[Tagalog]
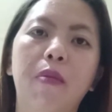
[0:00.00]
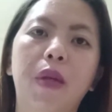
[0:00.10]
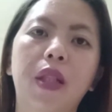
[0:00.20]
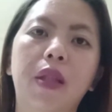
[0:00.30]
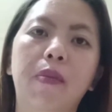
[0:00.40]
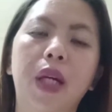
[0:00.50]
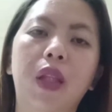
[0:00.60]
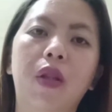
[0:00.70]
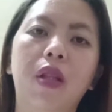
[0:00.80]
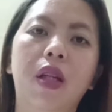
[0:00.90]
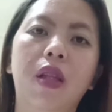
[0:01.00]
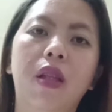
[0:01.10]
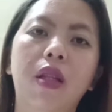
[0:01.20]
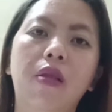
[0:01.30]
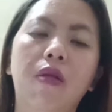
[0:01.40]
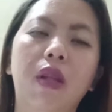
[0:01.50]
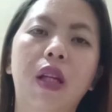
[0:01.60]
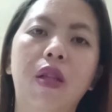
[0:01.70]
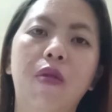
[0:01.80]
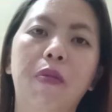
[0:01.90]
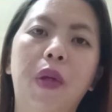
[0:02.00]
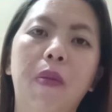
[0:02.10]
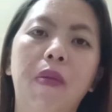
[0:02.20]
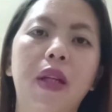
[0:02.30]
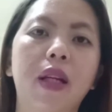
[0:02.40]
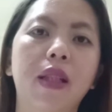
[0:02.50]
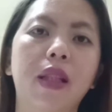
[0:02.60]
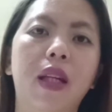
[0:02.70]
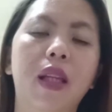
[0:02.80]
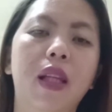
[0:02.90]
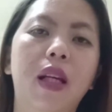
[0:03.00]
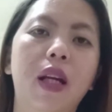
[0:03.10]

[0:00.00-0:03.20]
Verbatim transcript: mas better na discontinue probably kasi hindi